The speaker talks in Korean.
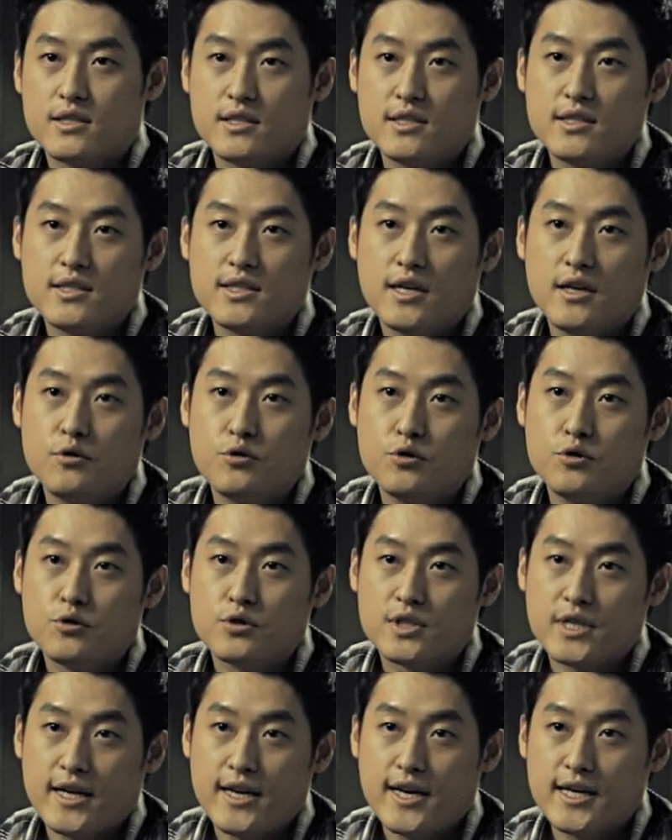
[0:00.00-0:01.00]
승차
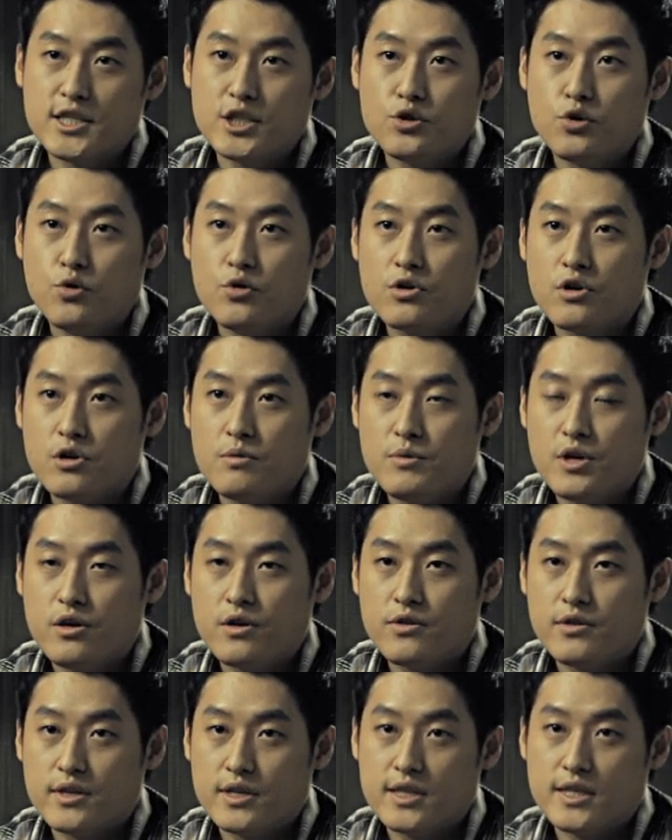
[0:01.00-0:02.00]
후 차량 시동을
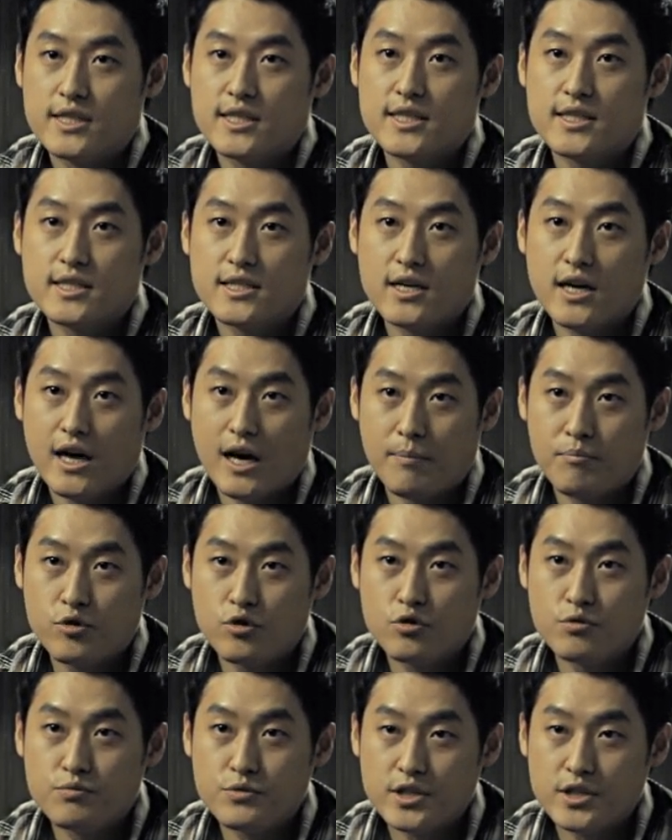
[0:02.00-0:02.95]
걸면 시트가 앞으로